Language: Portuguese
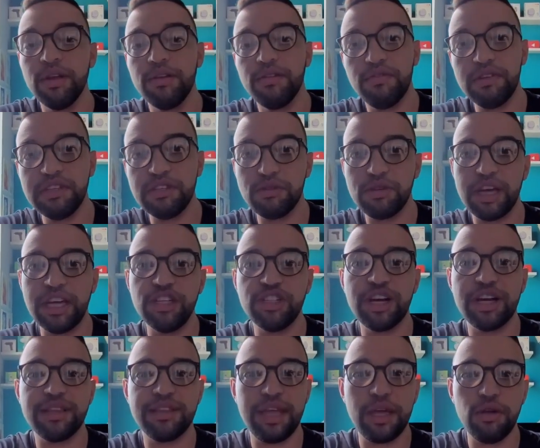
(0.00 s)
visto que a gente
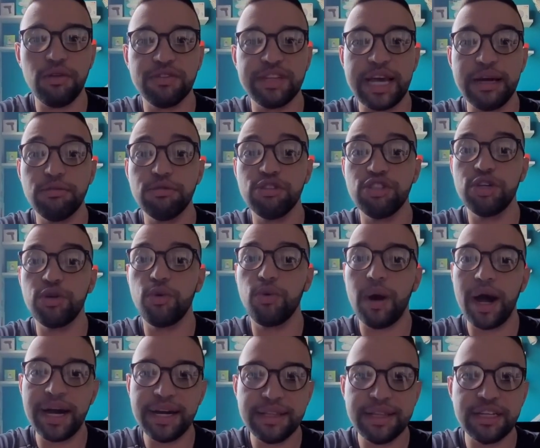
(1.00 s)
já tem os Ecos de
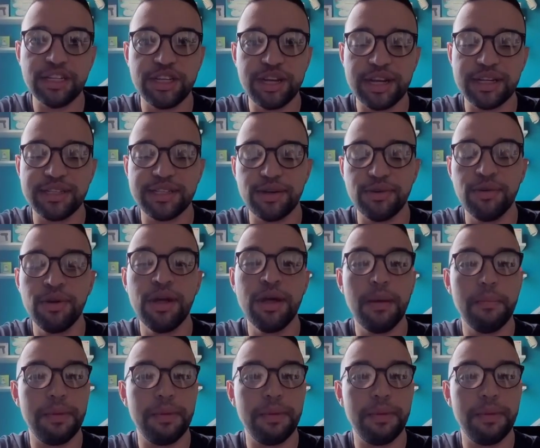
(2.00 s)
quarta geração,